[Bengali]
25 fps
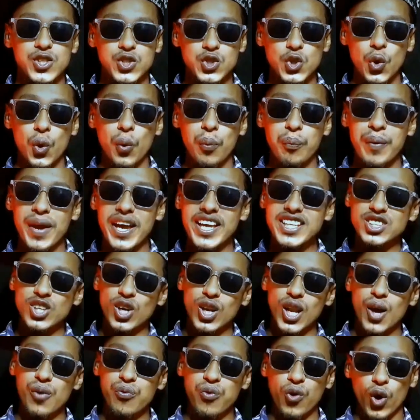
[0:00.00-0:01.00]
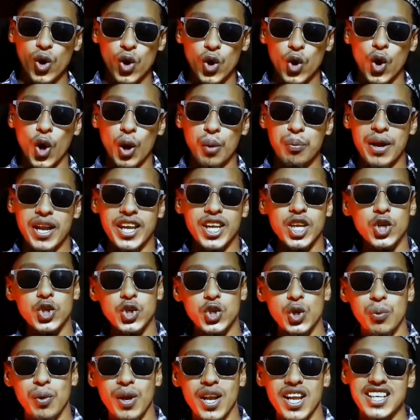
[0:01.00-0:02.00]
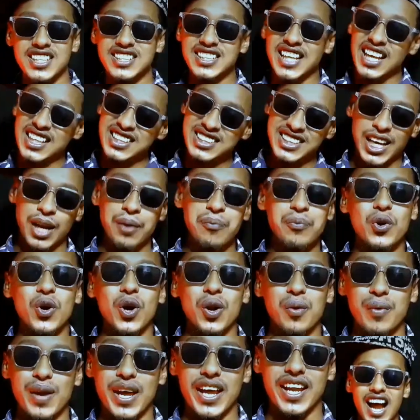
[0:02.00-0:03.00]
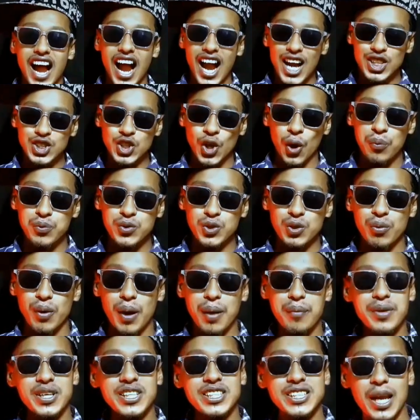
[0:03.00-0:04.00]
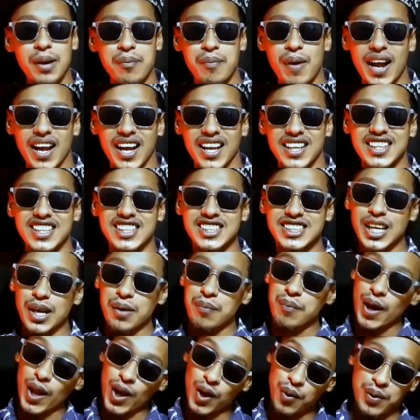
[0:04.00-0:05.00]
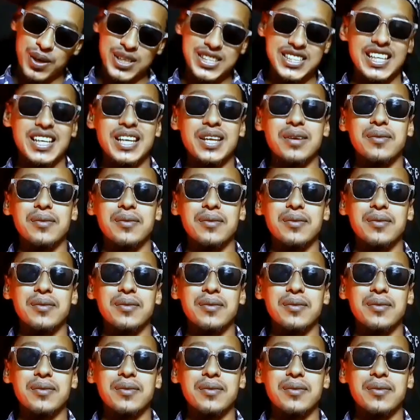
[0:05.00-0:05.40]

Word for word: সু পেজ হলে ফলো করবেন ইউটিউব হলে সাবস্ক্রাইব করবেন আর সবসময় মিস্টার বাংলাদেশের ভালোবাসা